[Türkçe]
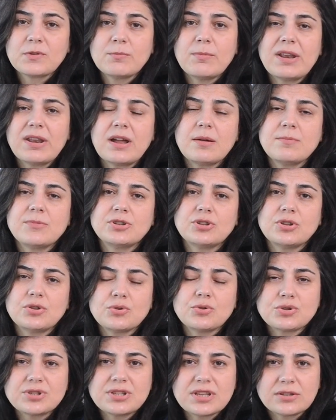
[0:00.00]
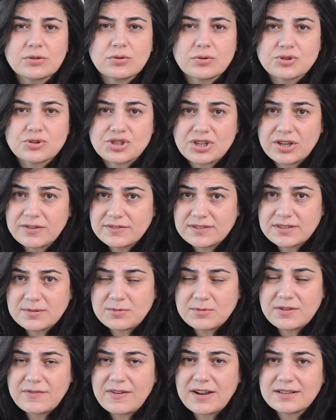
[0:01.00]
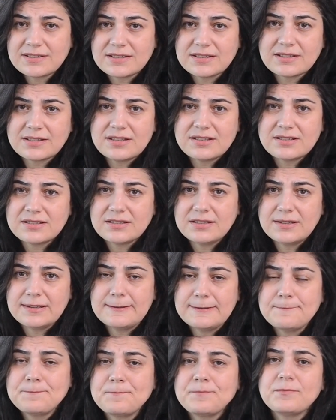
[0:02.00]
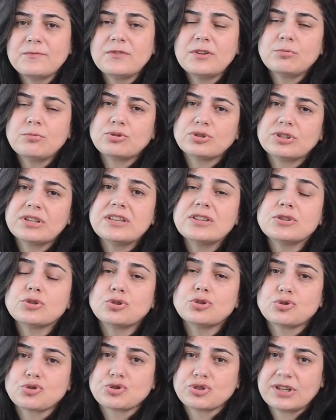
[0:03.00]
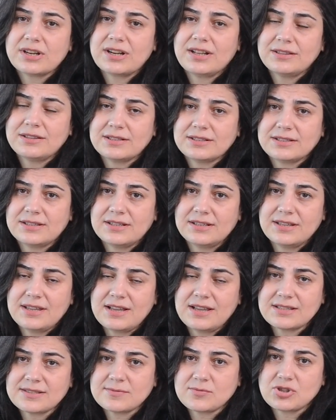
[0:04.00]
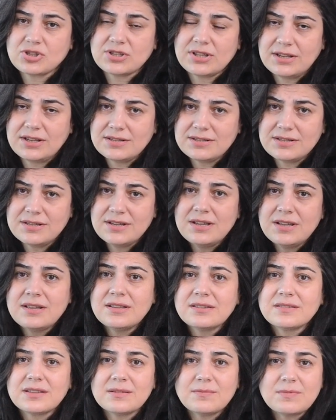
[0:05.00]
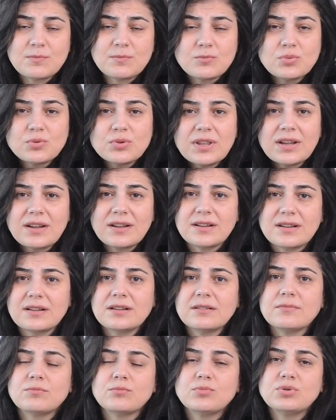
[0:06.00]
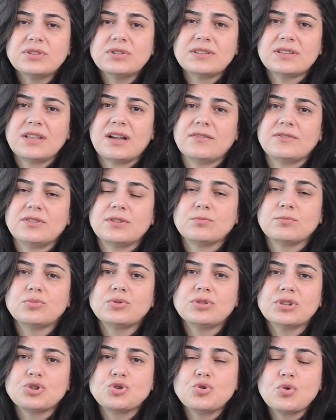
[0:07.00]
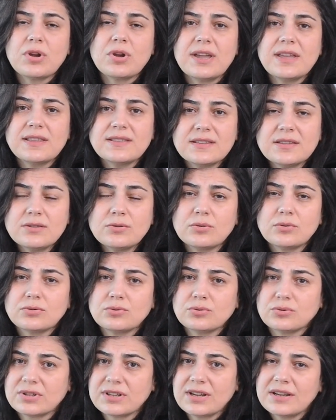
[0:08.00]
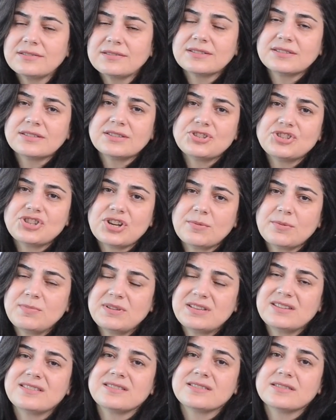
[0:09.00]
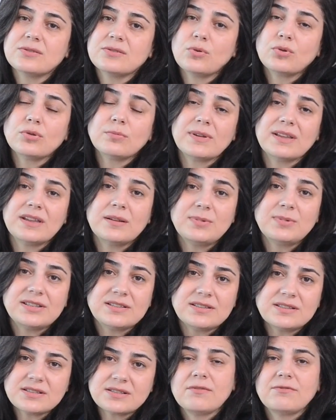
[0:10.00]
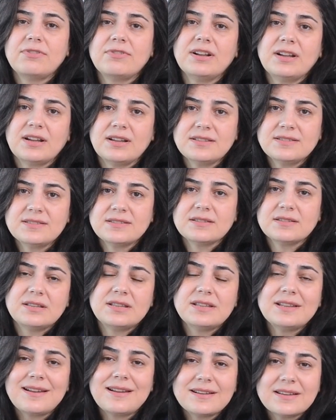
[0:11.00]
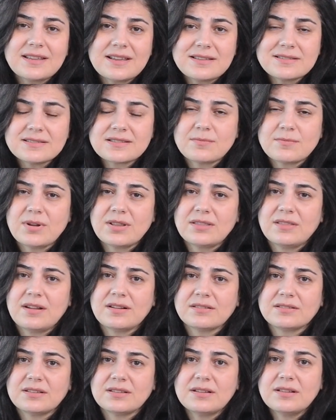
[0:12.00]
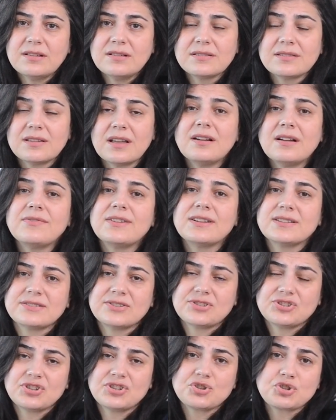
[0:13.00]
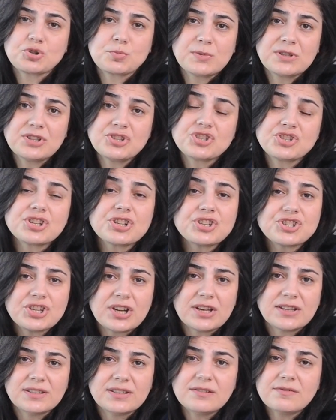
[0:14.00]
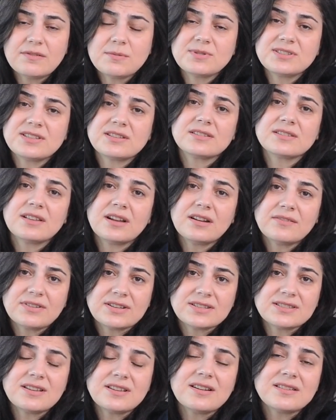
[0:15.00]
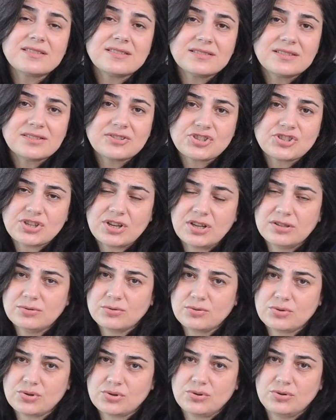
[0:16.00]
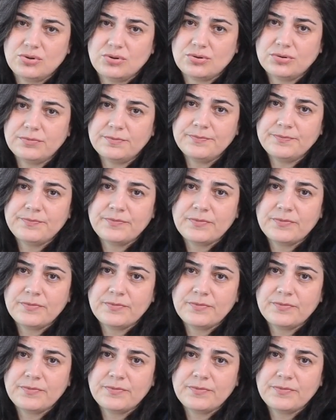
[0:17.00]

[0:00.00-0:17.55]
beraberinde yüksek doz C vitamini verdiklerini ve burada iyi sonuçlar aldıklarını yazmışlar. Tabi bu daha bu tedavinin bunda çok etkin olduğunu kanıtlayacak bir yazı olmayabilir. Fakat ilerleyen zamanlarda daha fazla çalışmanın çıkacağını ve bizleri daha fazla aydınlatacağını düşünüyorum.